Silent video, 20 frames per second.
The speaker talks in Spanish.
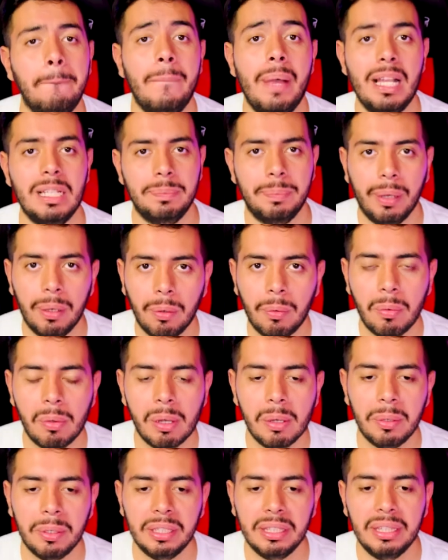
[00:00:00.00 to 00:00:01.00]
más para un
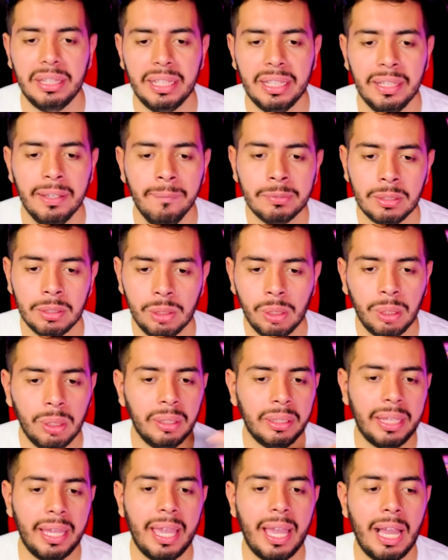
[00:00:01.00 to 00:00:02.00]
juego indie yo
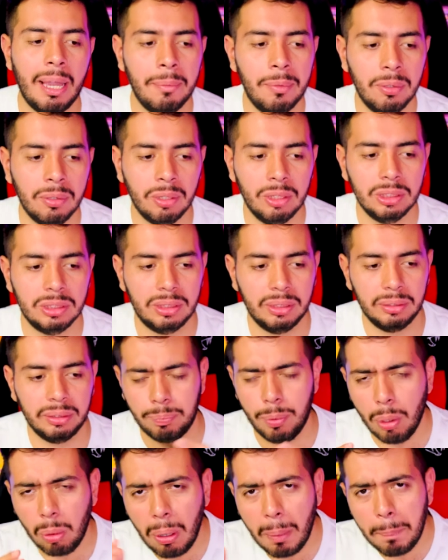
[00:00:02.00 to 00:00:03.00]
creo que Among Us
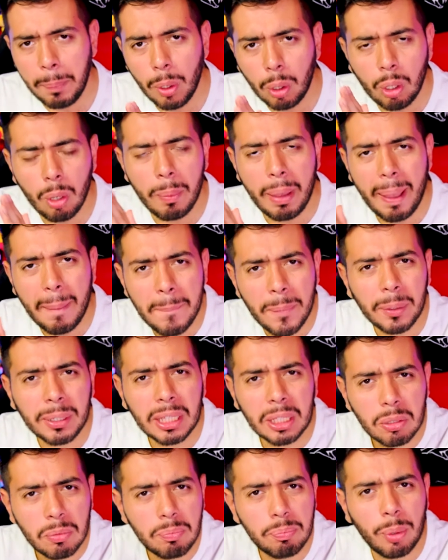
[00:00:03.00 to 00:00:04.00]
poco a poco va a
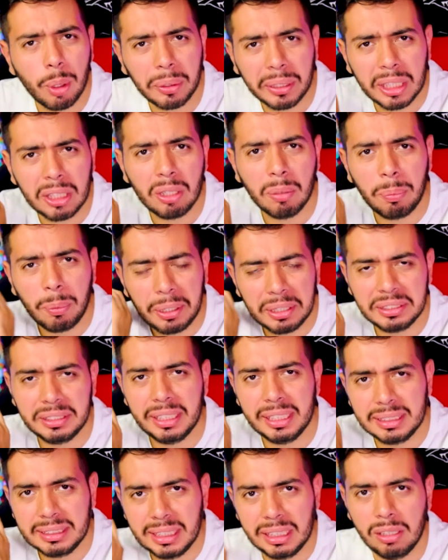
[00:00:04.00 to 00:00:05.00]
morir un poquito, por así
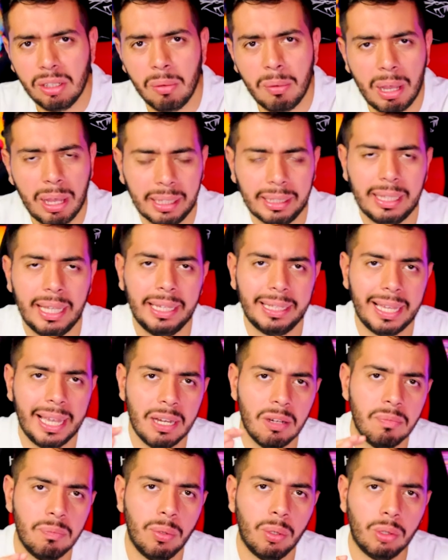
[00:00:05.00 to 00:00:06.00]
decirlo, va a
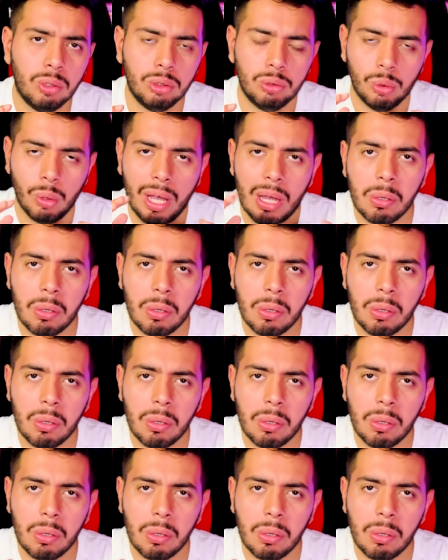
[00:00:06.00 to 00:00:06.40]
caer un poco su